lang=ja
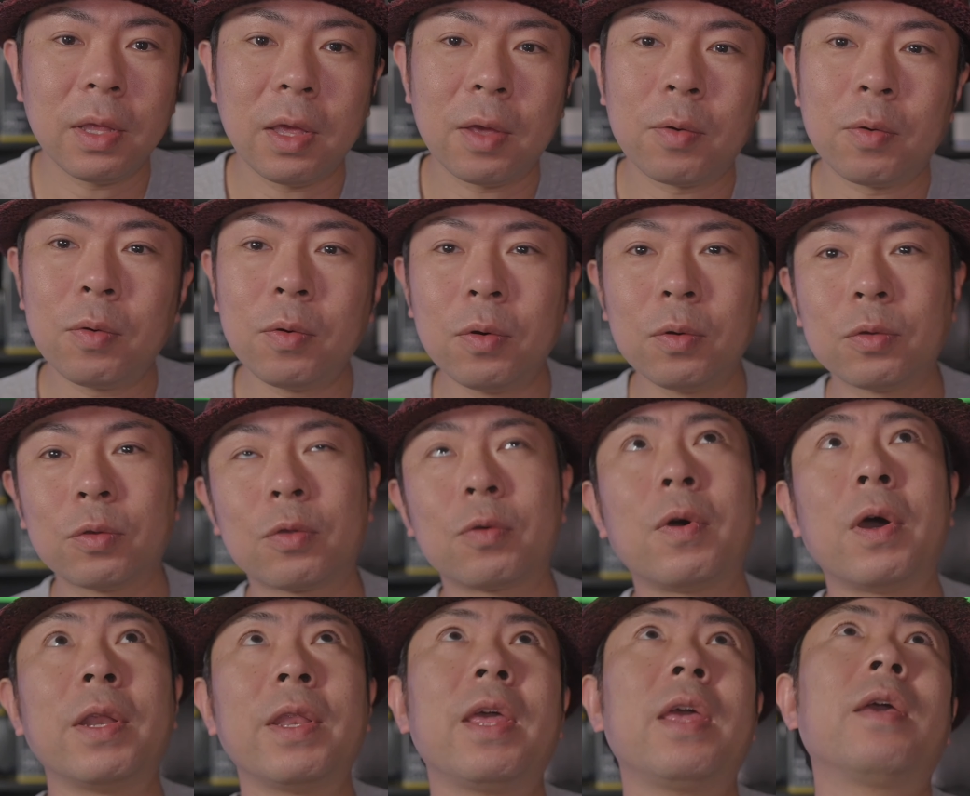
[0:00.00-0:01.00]
で、
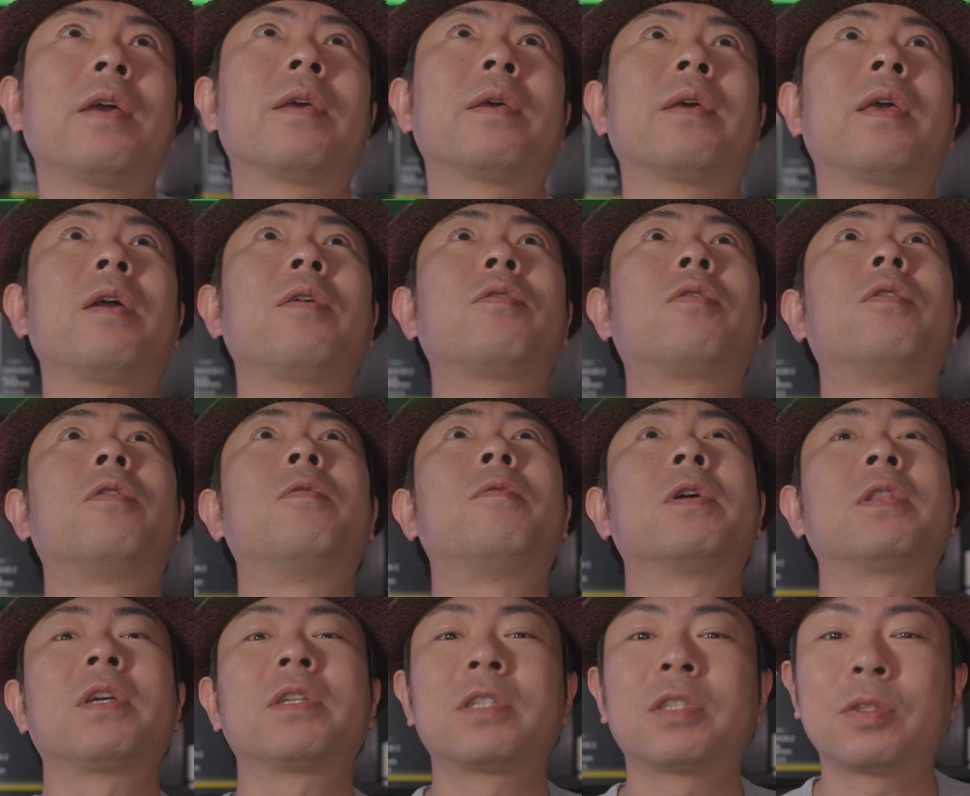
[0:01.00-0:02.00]
オートはね、結構
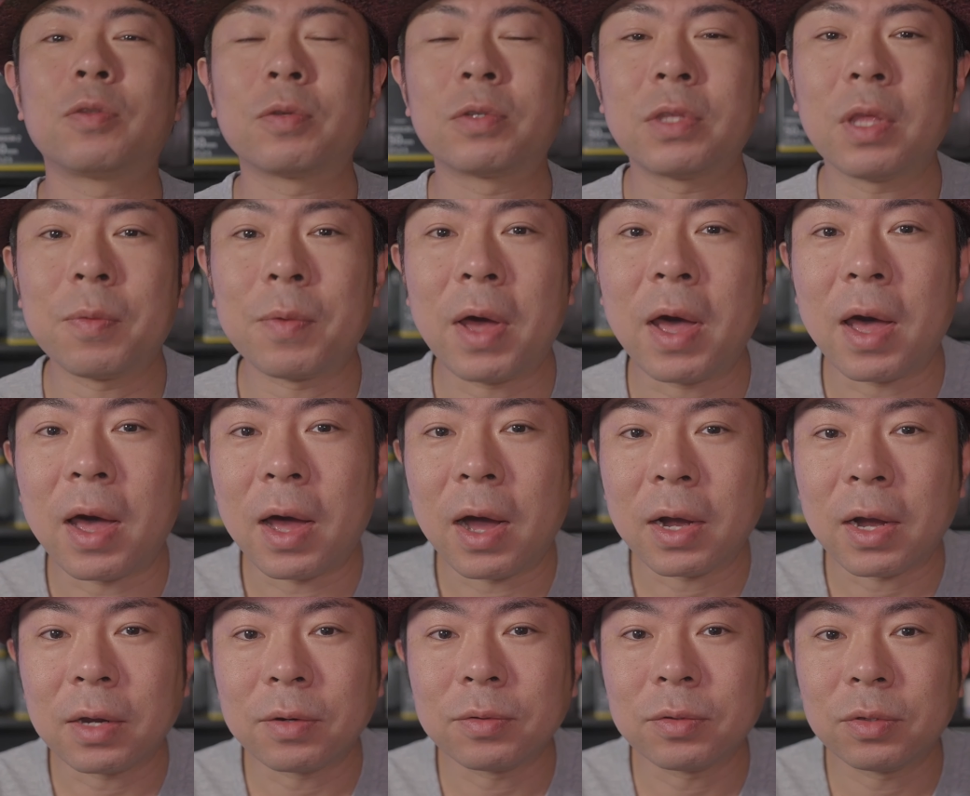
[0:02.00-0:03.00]
私として
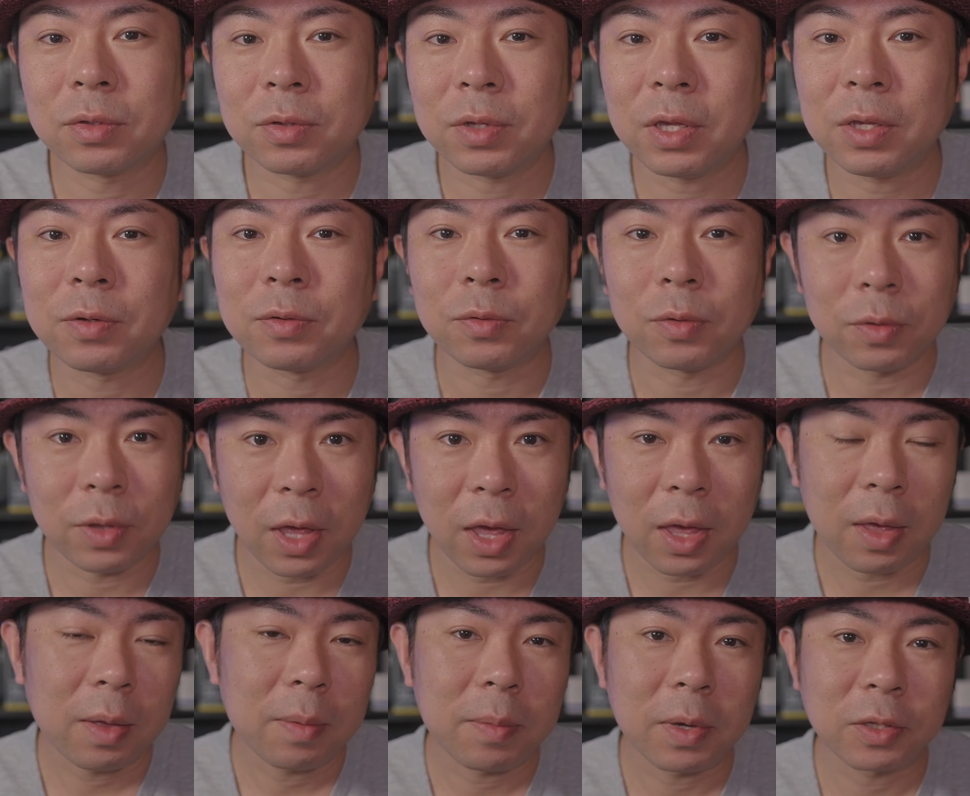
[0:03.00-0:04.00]
は明るすぎるの
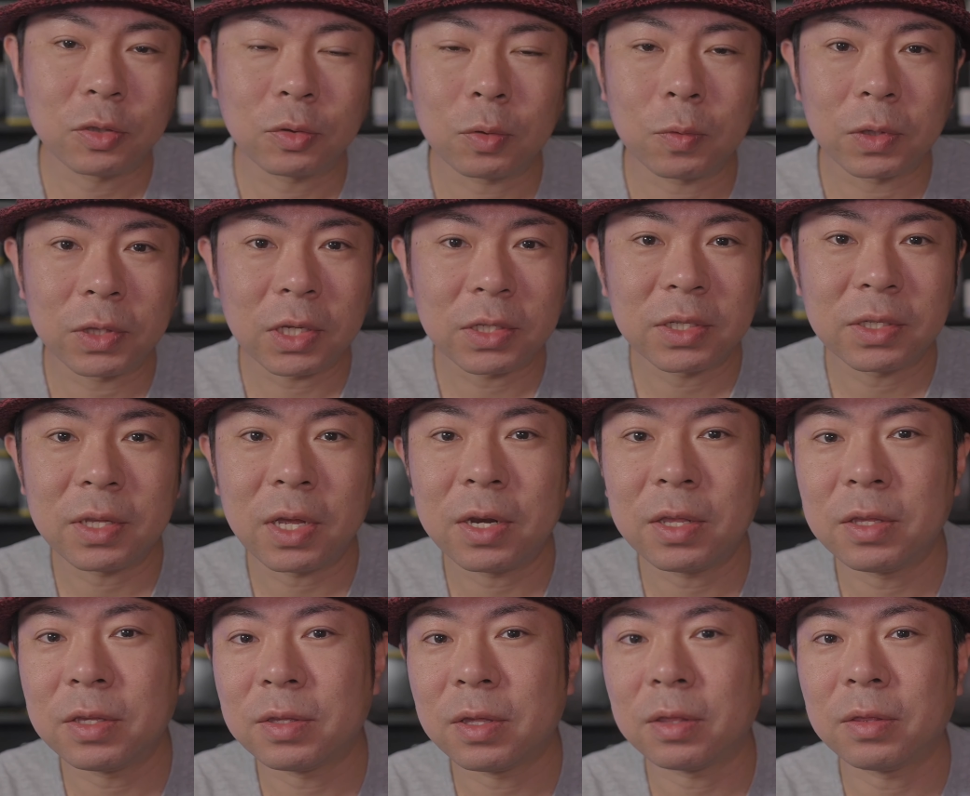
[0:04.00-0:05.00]
で、まあ、ちょっと私な
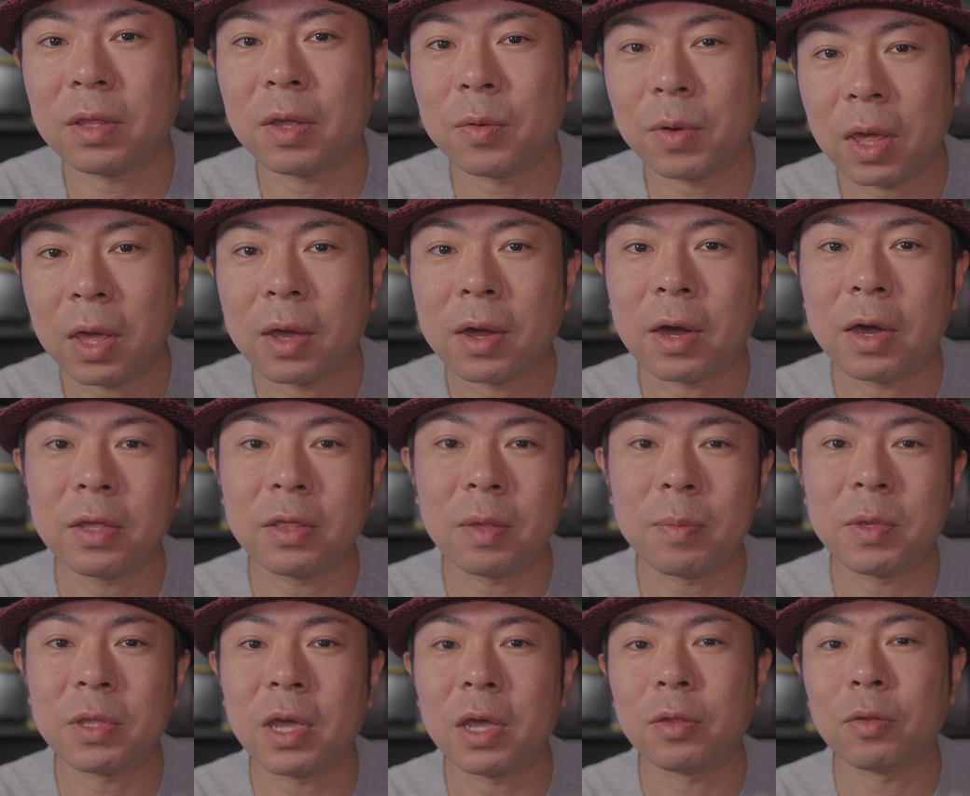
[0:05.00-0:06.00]
りに設定をね、変え
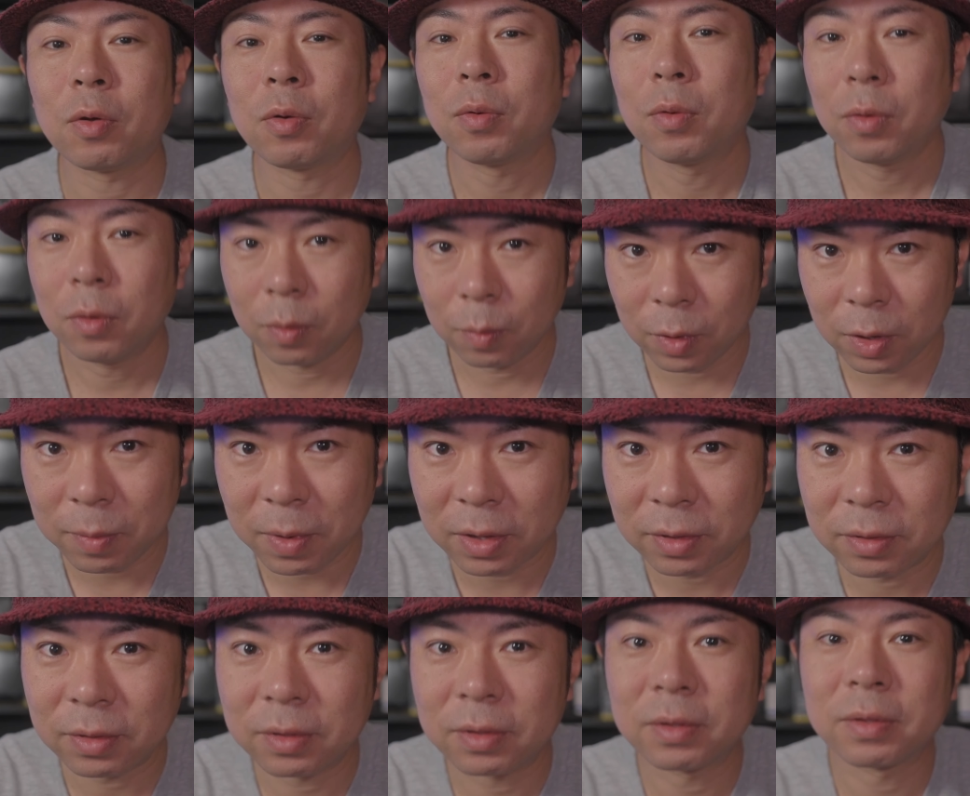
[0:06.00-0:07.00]
てみたいと思いま
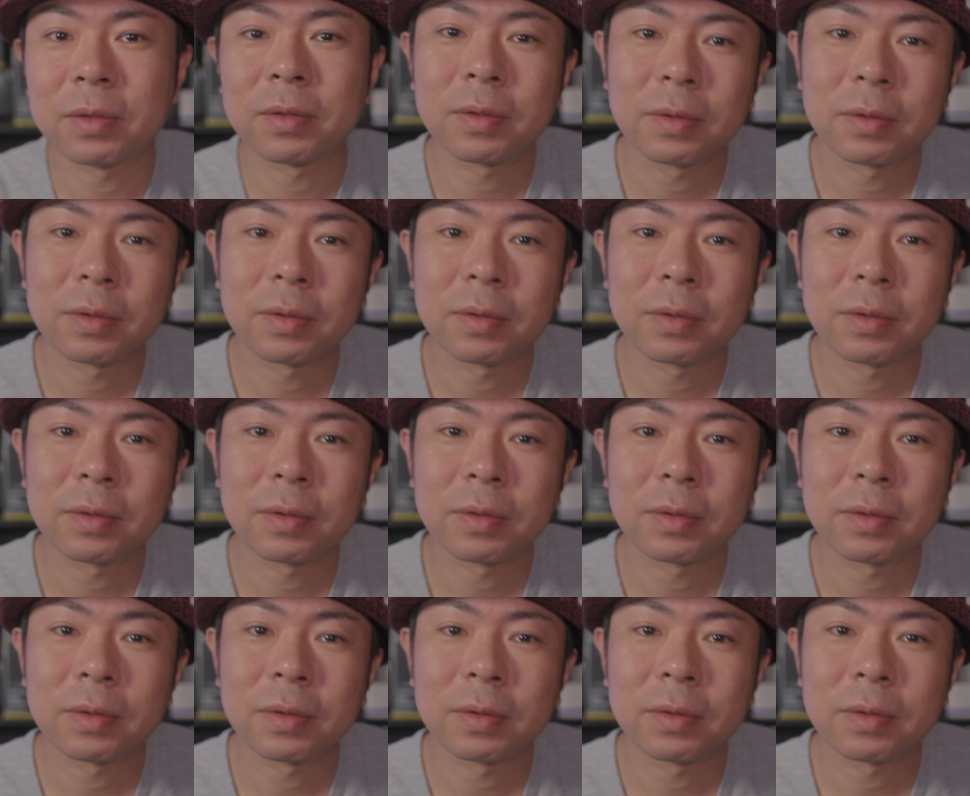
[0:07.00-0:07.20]
す。